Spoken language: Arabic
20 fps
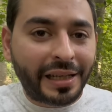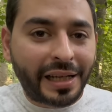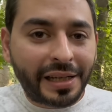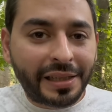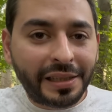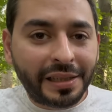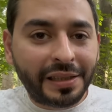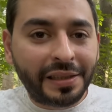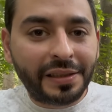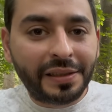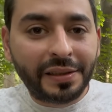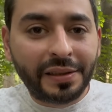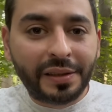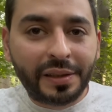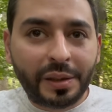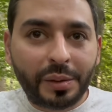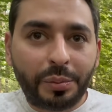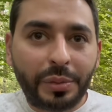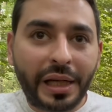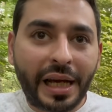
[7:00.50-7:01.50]
يعني
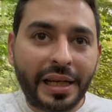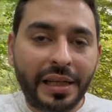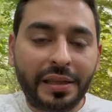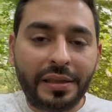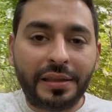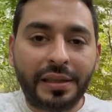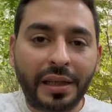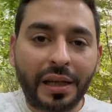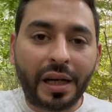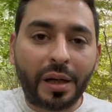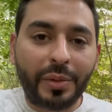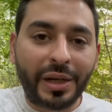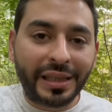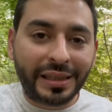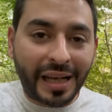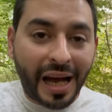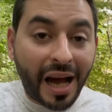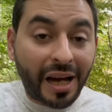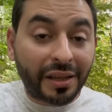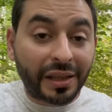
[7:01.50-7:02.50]
بهي
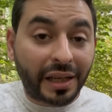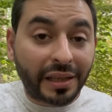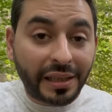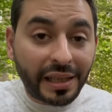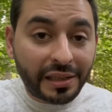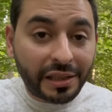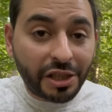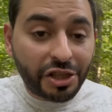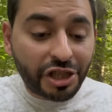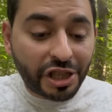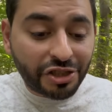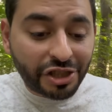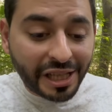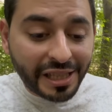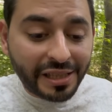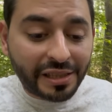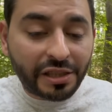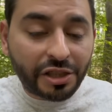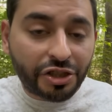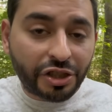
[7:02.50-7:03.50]
الانتخابات يحقق نتيجة
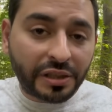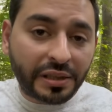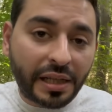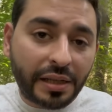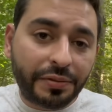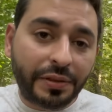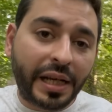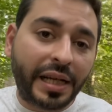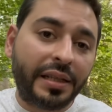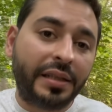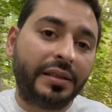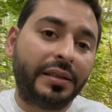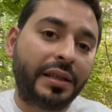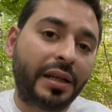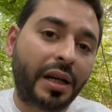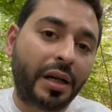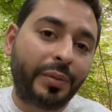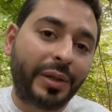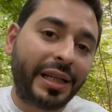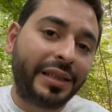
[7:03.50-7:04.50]
جيدة جدا في هي
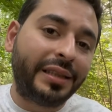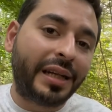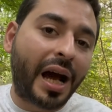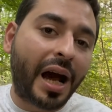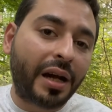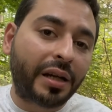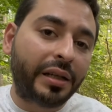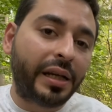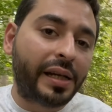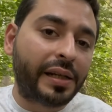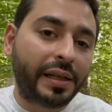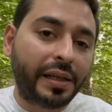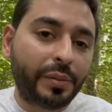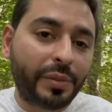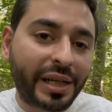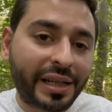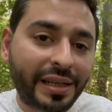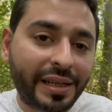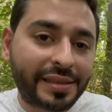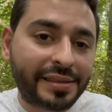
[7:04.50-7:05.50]
الانتخابات يحقق
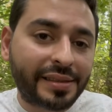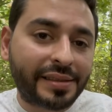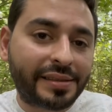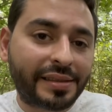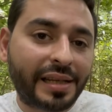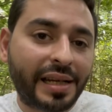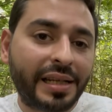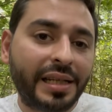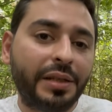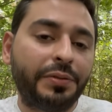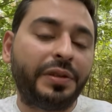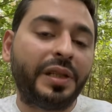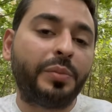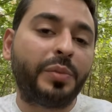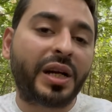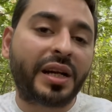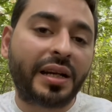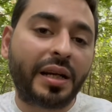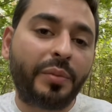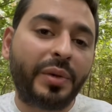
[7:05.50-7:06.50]
المركز الثاني في
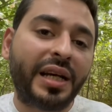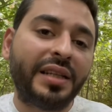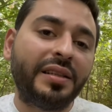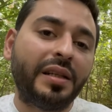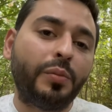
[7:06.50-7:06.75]
برلمان